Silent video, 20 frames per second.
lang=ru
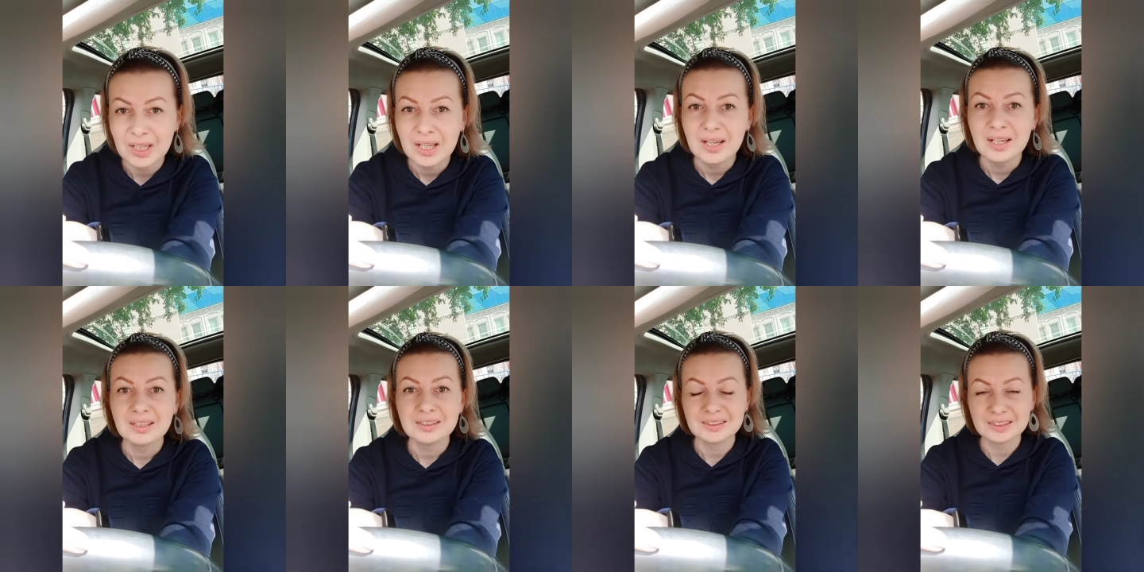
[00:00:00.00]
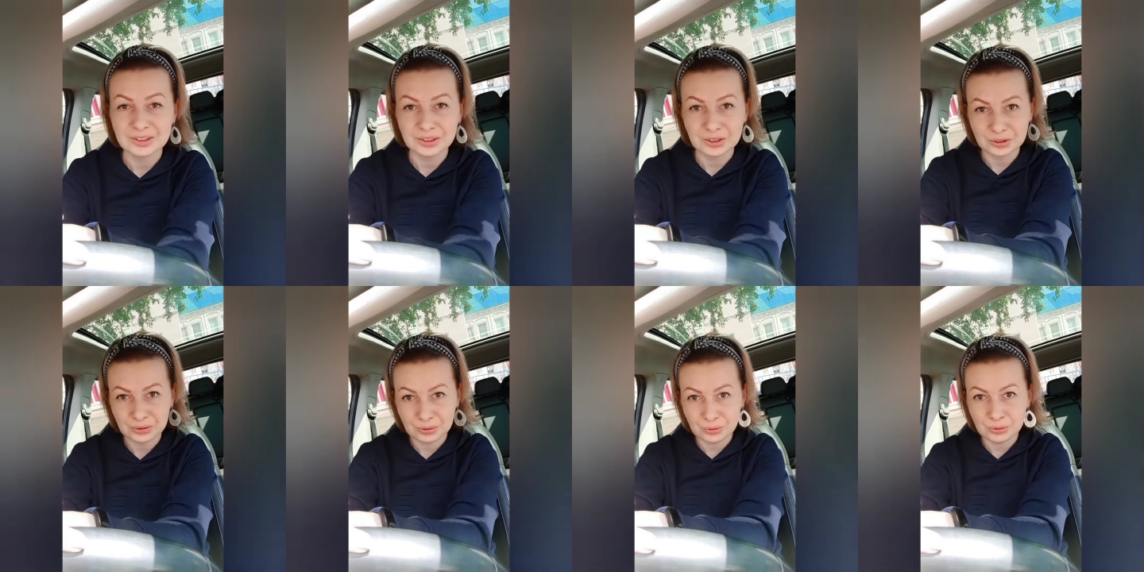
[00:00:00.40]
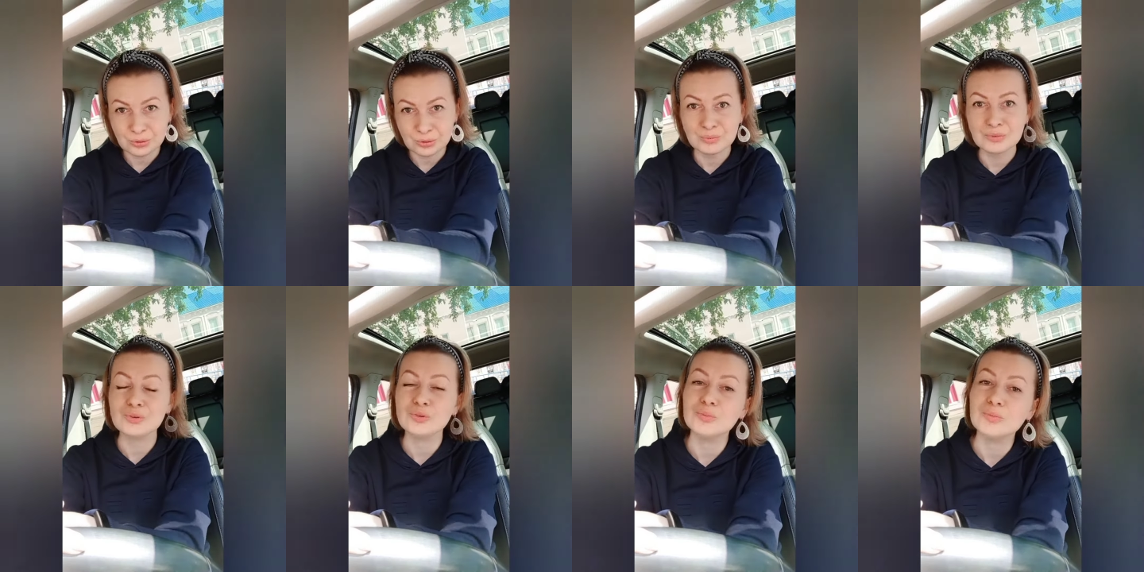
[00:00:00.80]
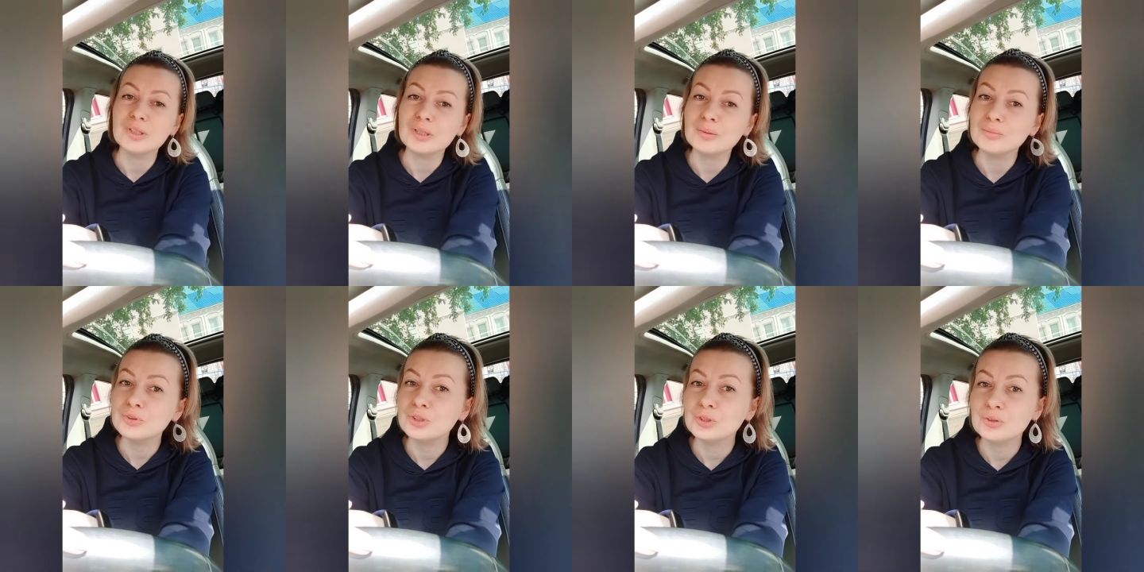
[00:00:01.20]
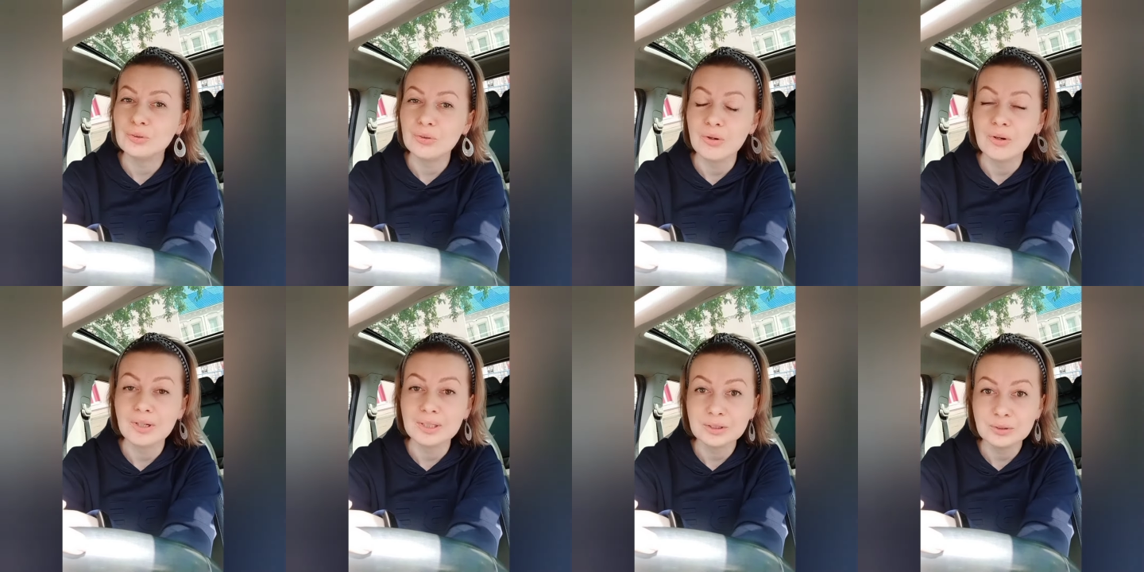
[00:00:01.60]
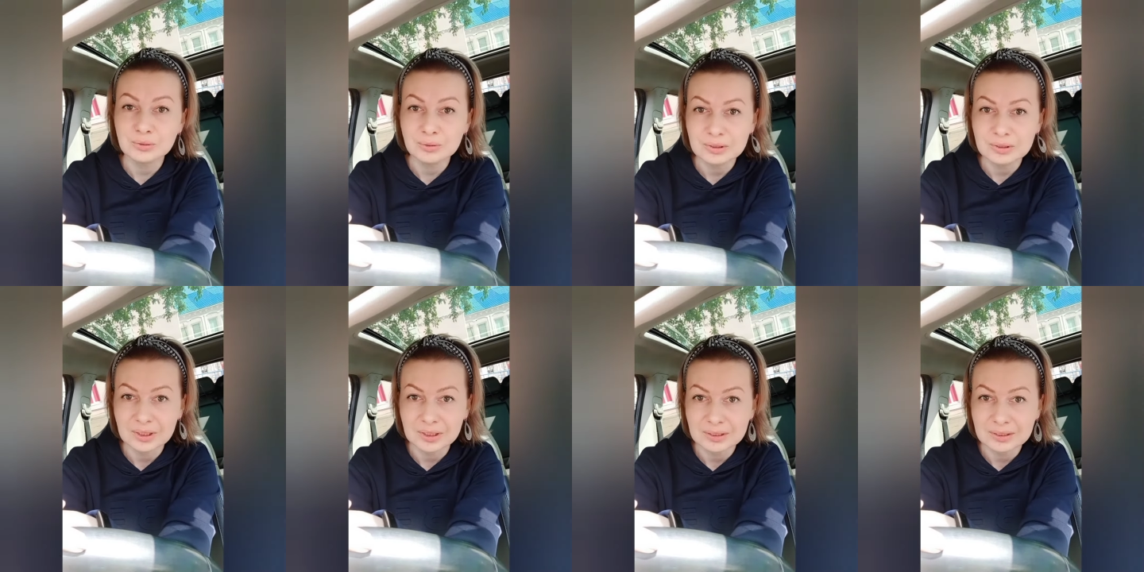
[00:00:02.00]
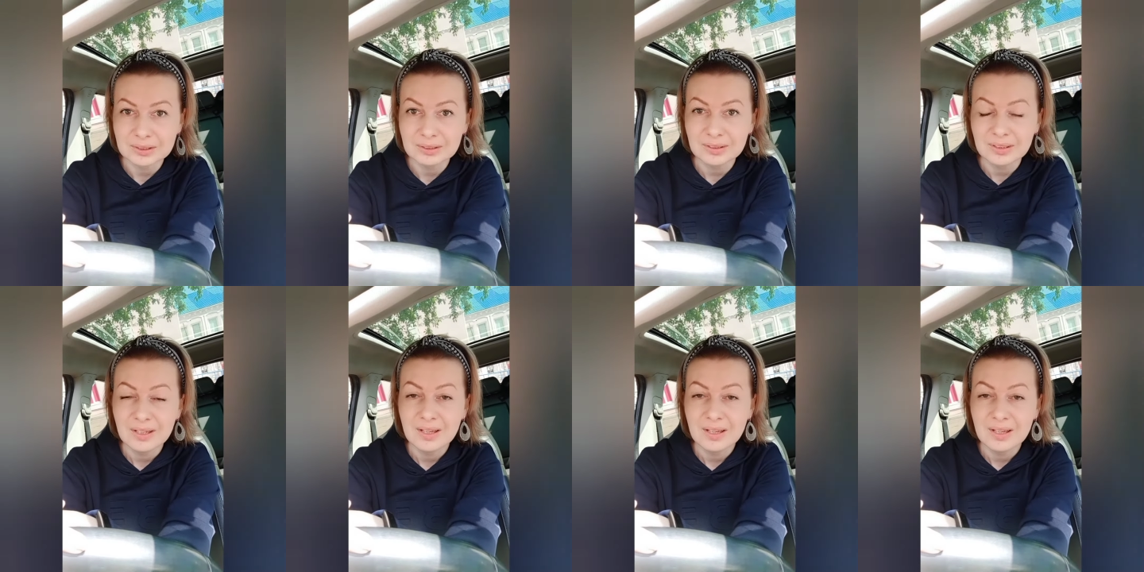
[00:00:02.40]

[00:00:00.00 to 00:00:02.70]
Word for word: Зачастую мы думаем, что конкуренты –